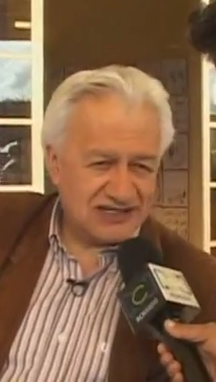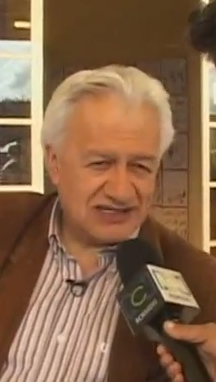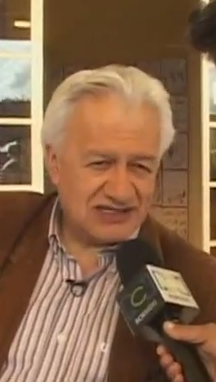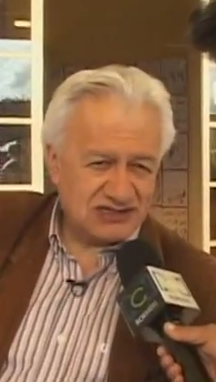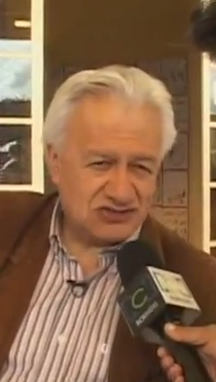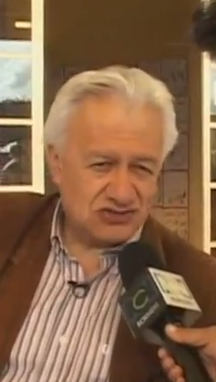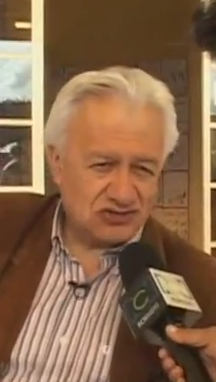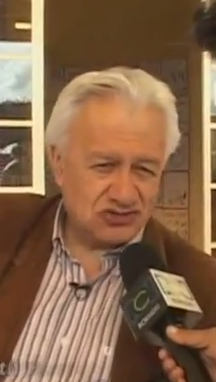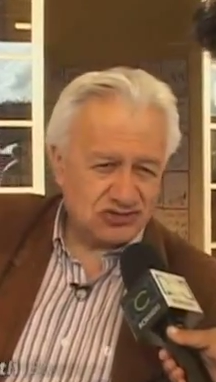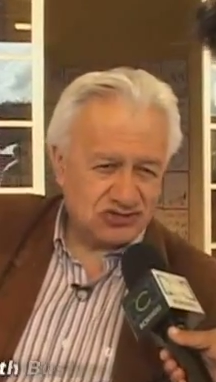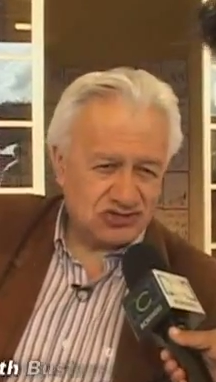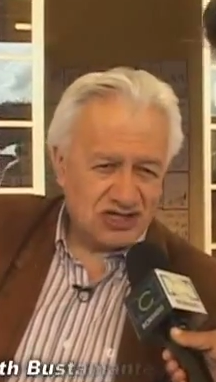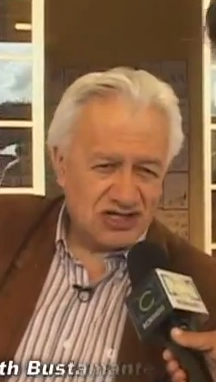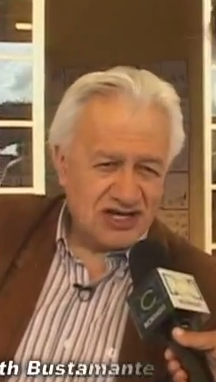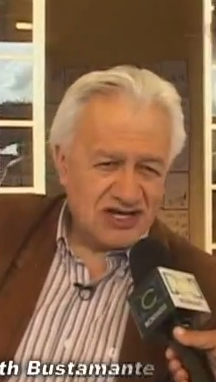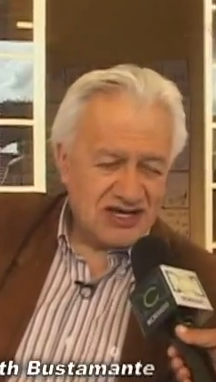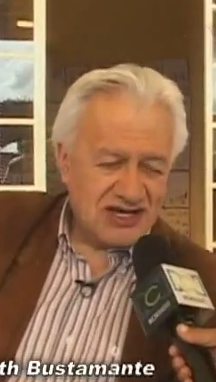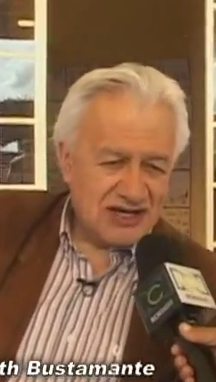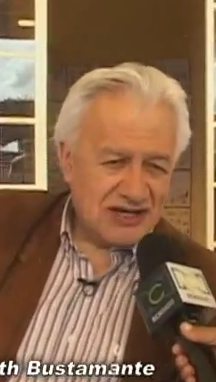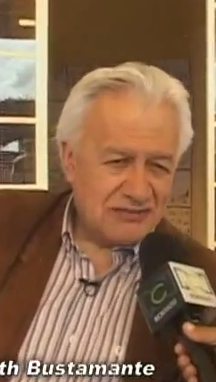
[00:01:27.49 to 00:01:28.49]
estos
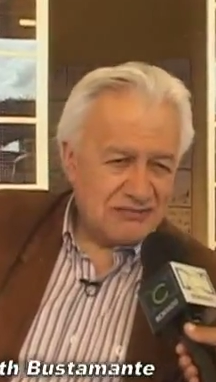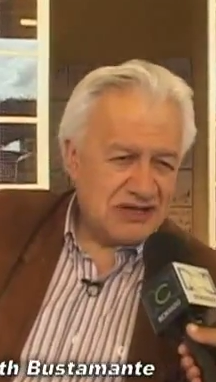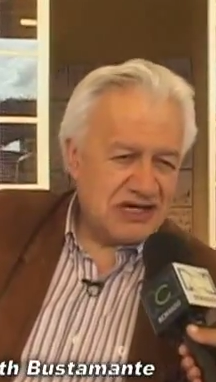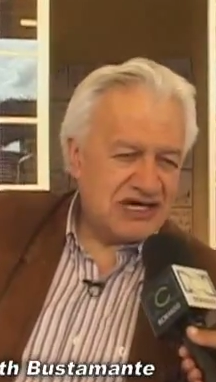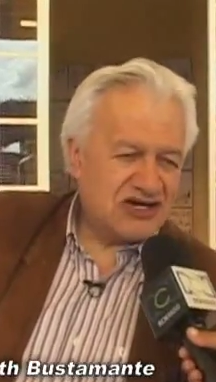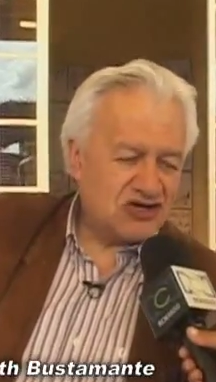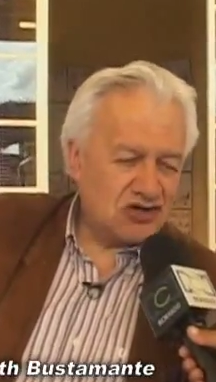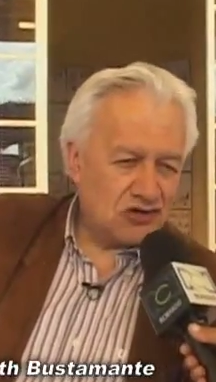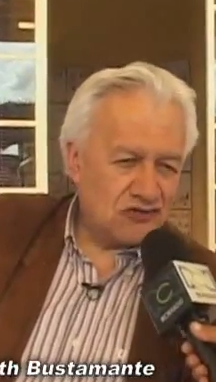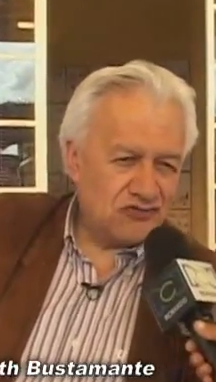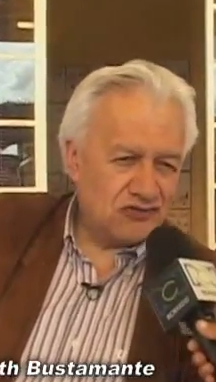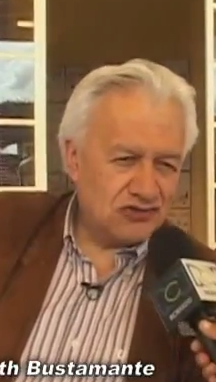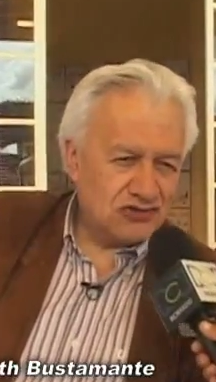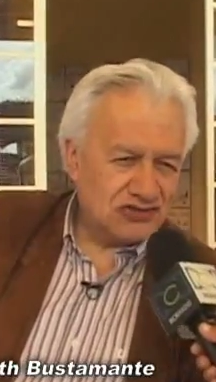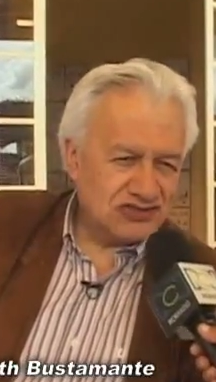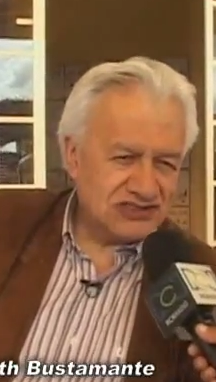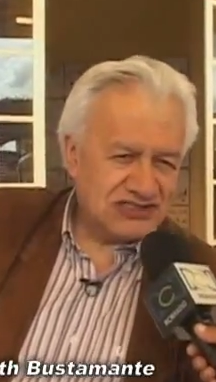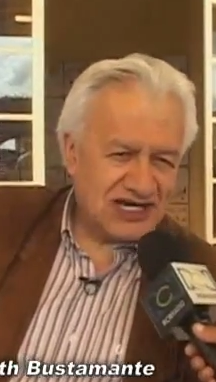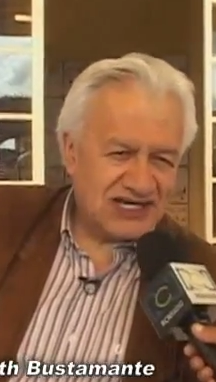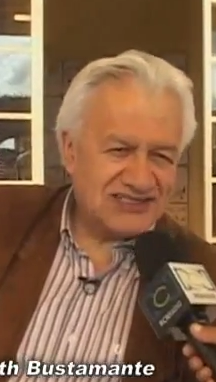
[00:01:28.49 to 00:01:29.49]

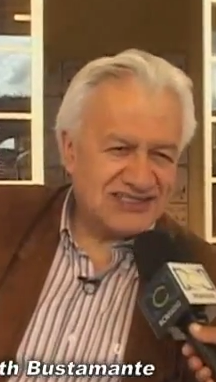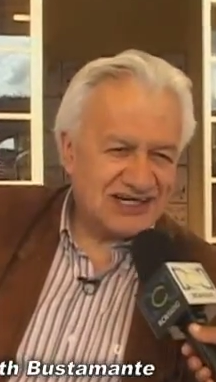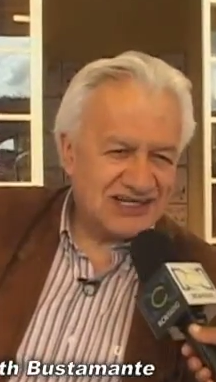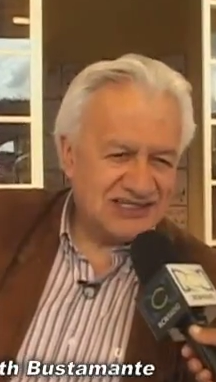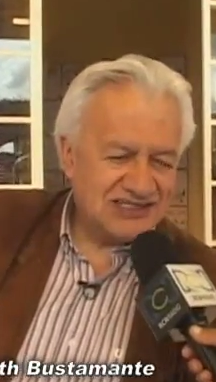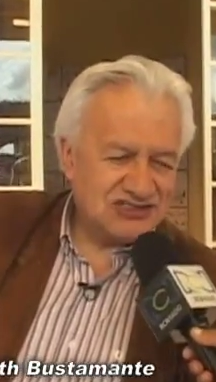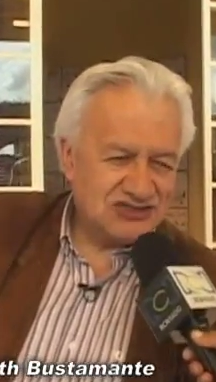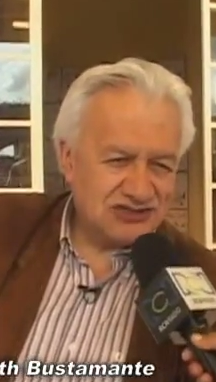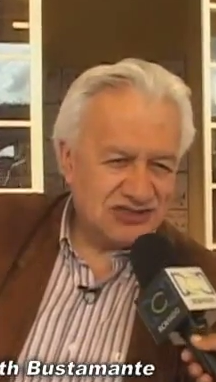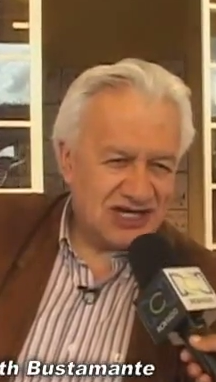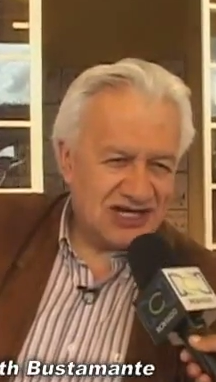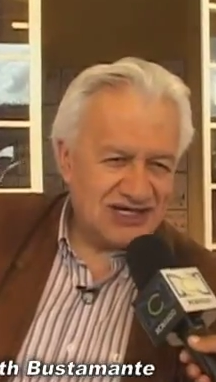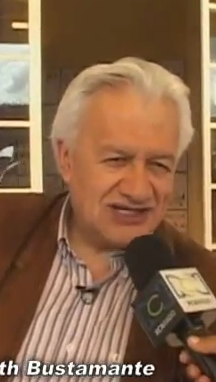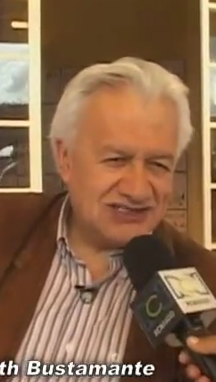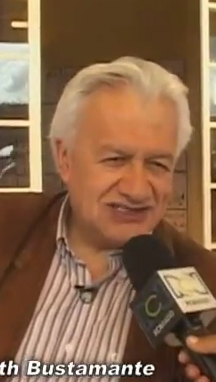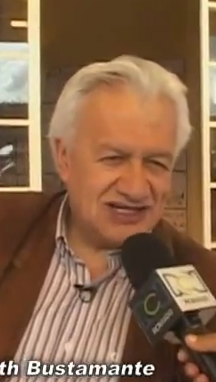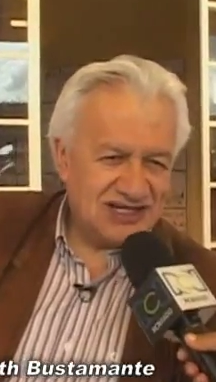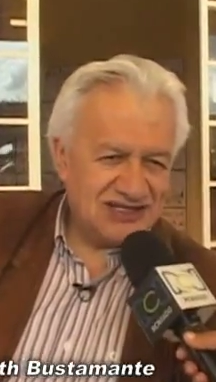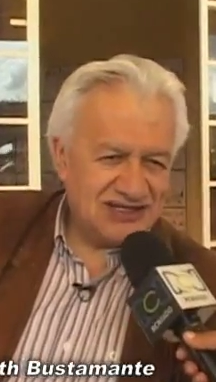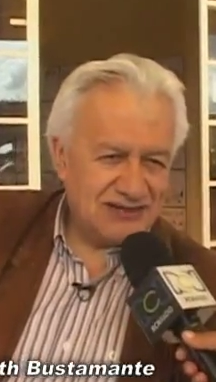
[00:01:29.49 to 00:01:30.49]
micrófonos ya tradicionales
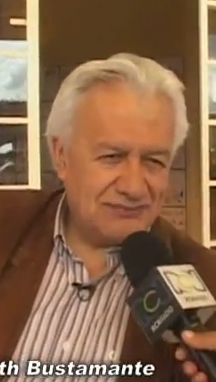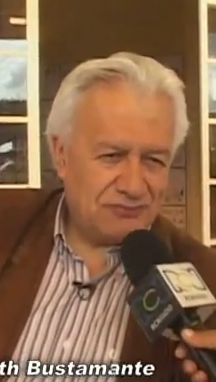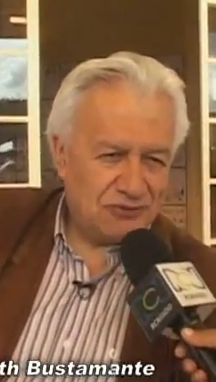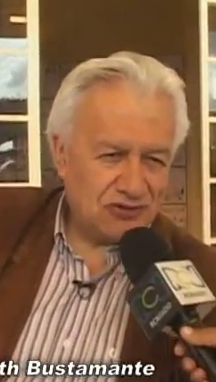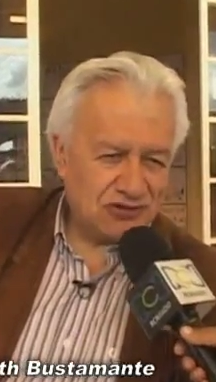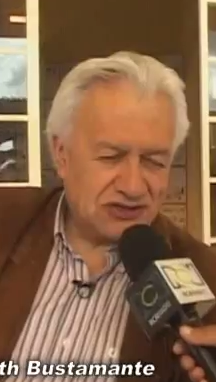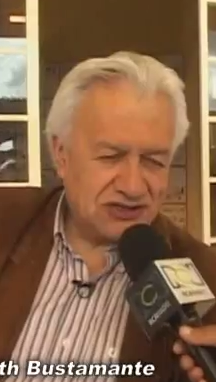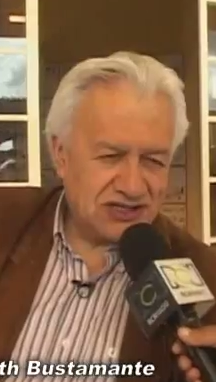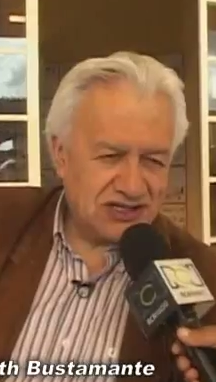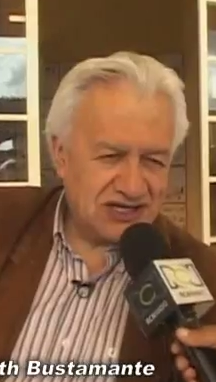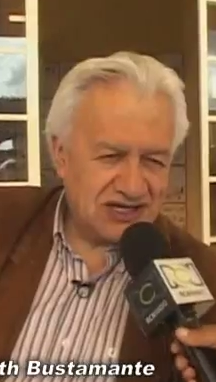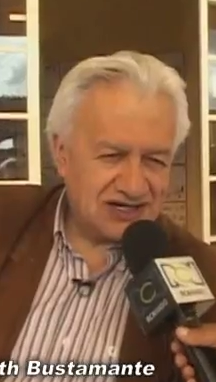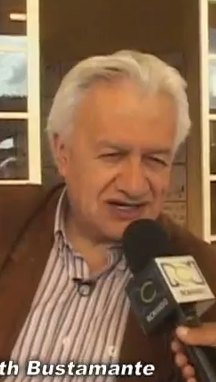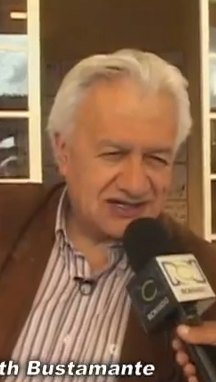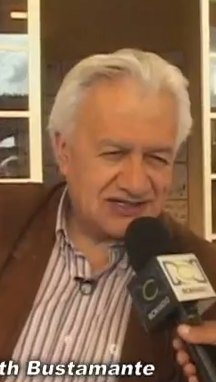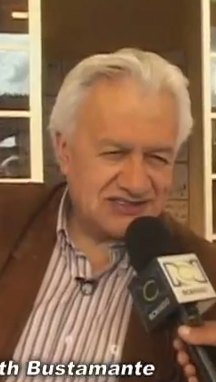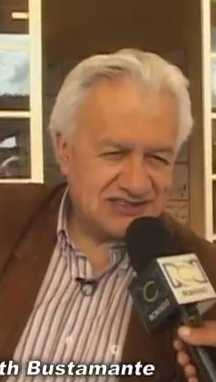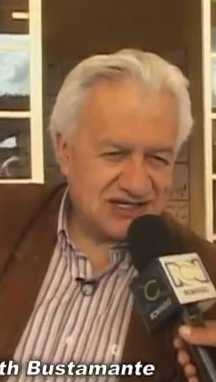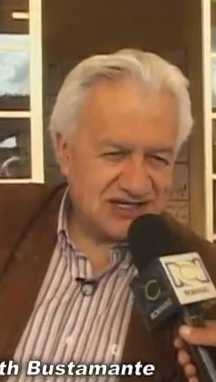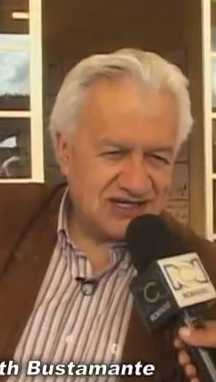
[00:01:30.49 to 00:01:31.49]
del deporte de
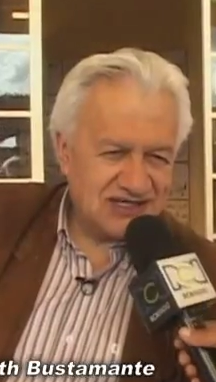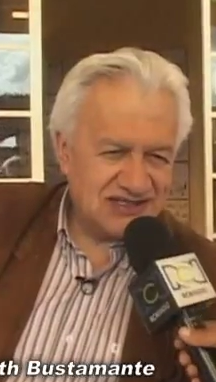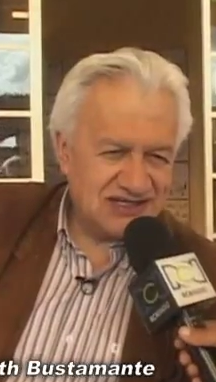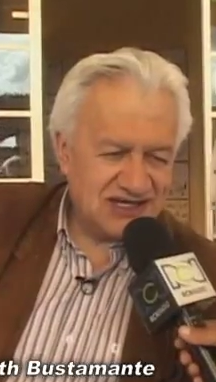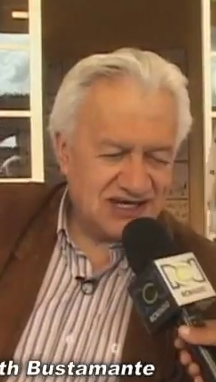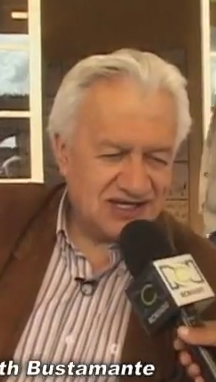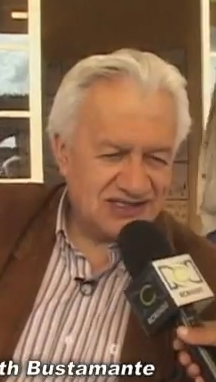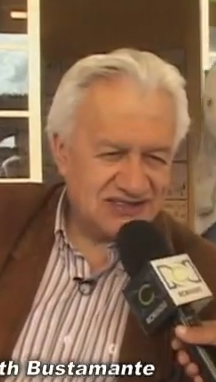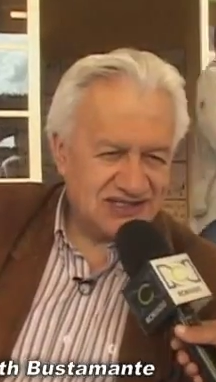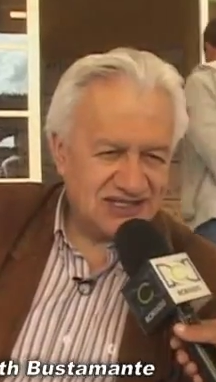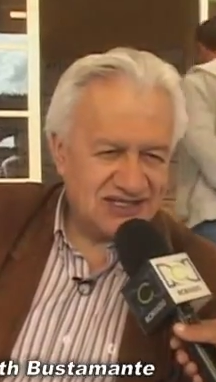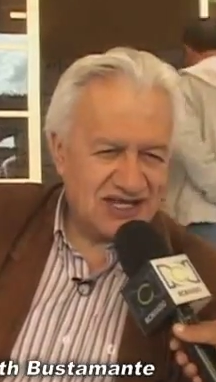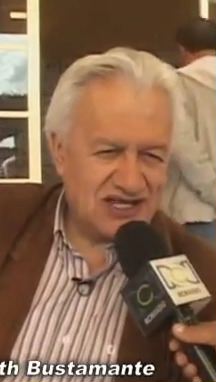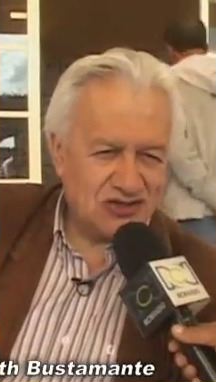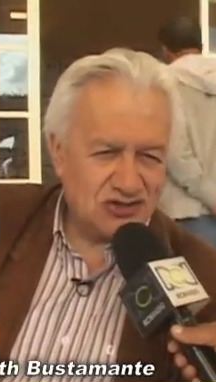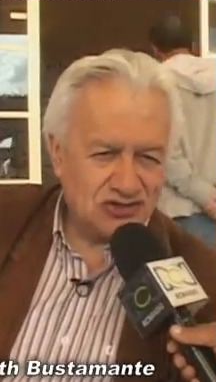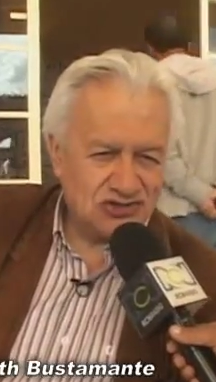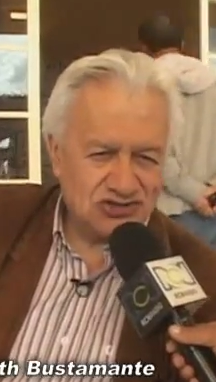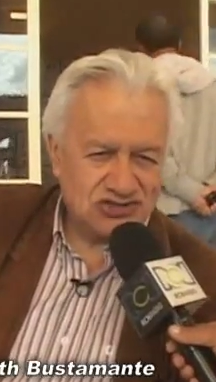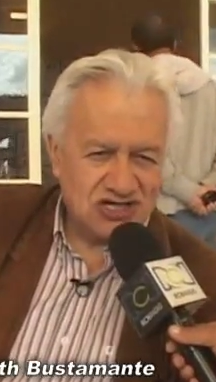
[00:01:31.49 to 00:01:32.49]
RCN Antena
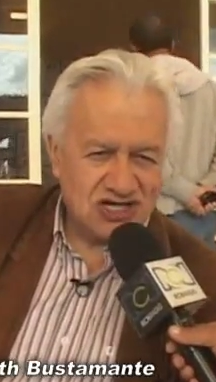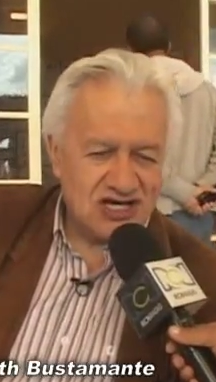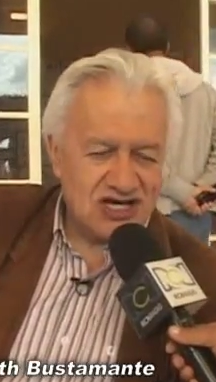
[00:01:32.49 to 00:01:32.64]
2,